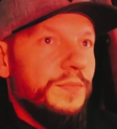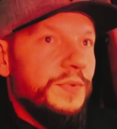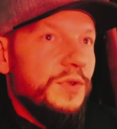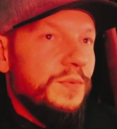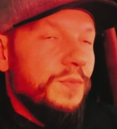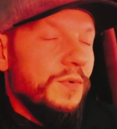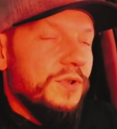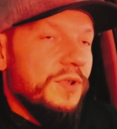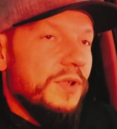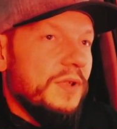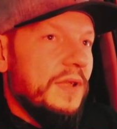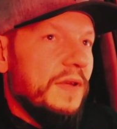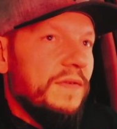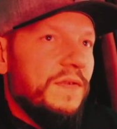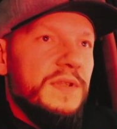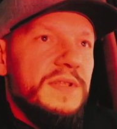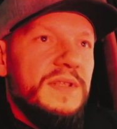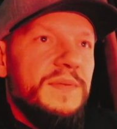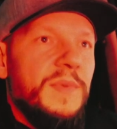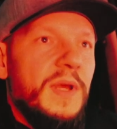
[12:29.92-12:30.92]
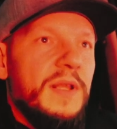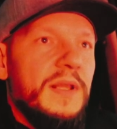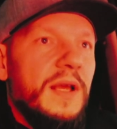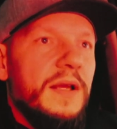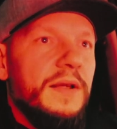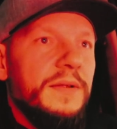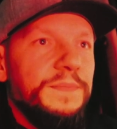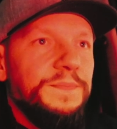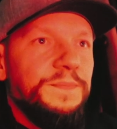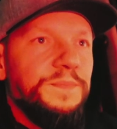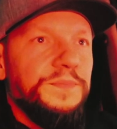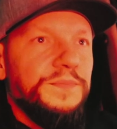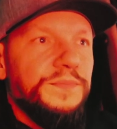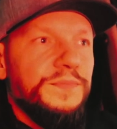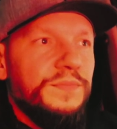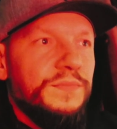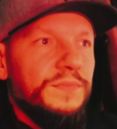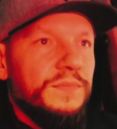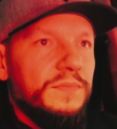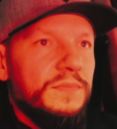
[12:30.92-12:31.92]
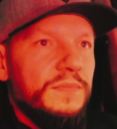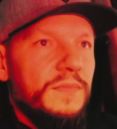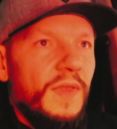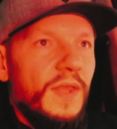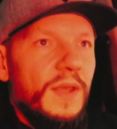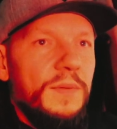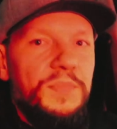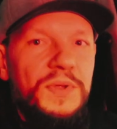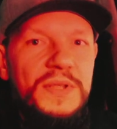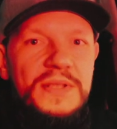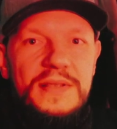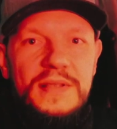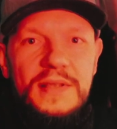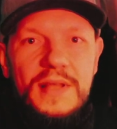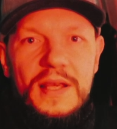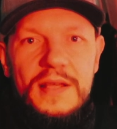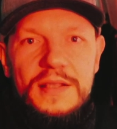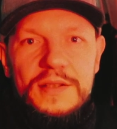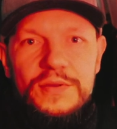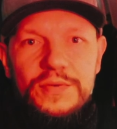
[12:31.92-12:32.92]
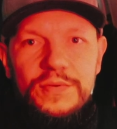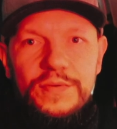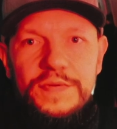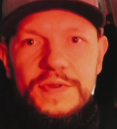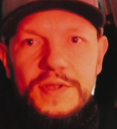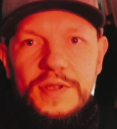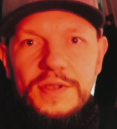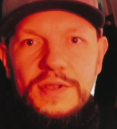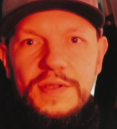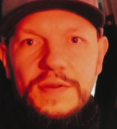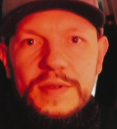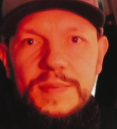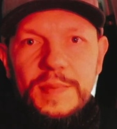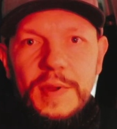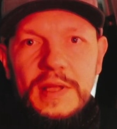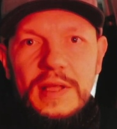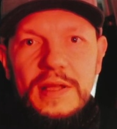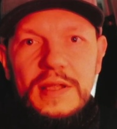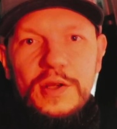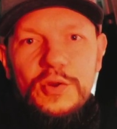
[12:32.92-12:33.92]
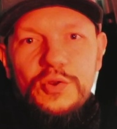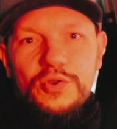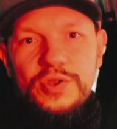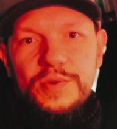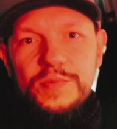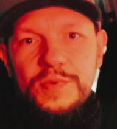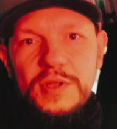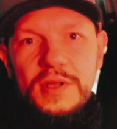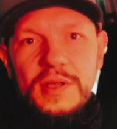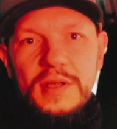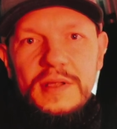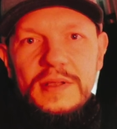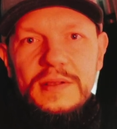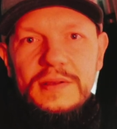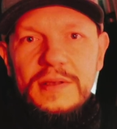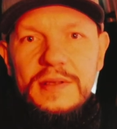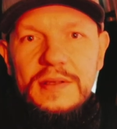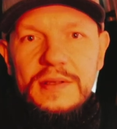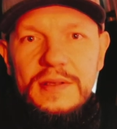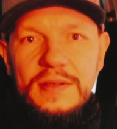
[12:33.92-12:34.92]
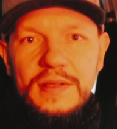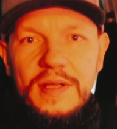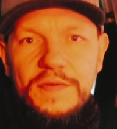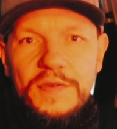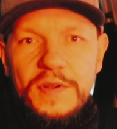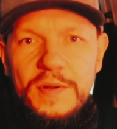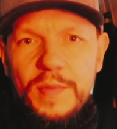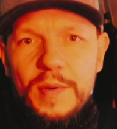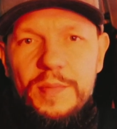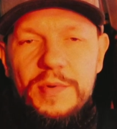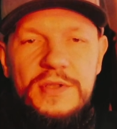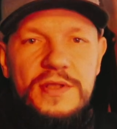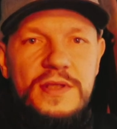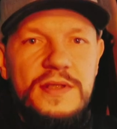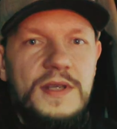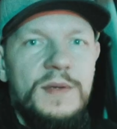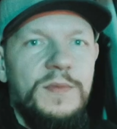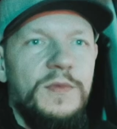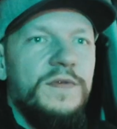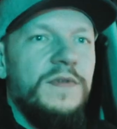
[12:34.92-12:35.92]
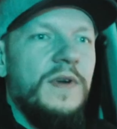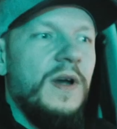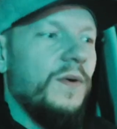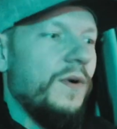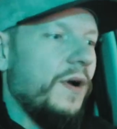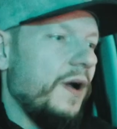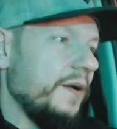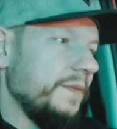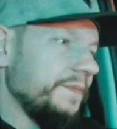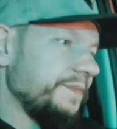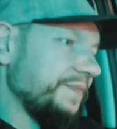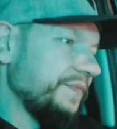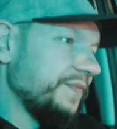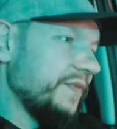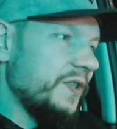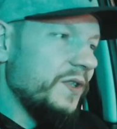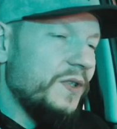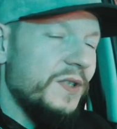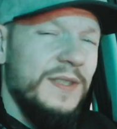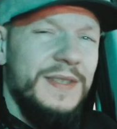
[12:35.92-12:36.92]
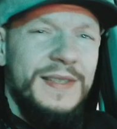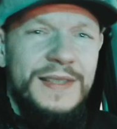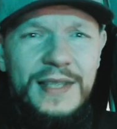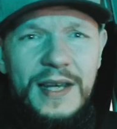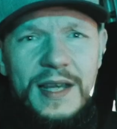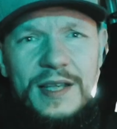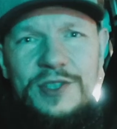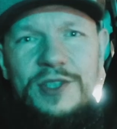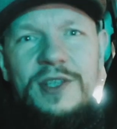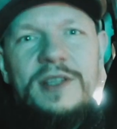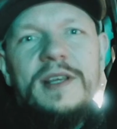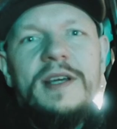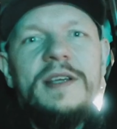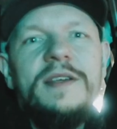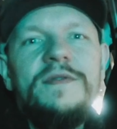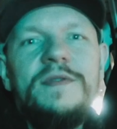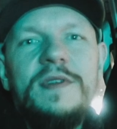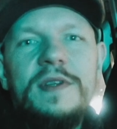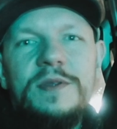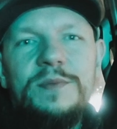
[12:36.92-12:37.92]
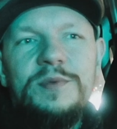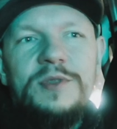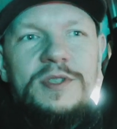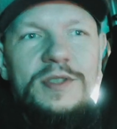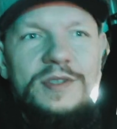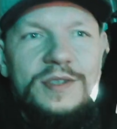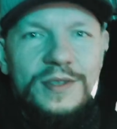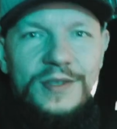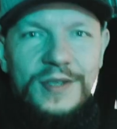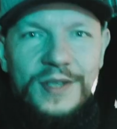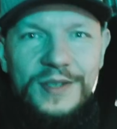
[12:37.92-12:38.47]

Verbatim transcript: być może nawet zmiana biznesu, w sensie zmiana tego, czym się ta firma będzie zajmowała, to to jest strasznie naiwne. No przecież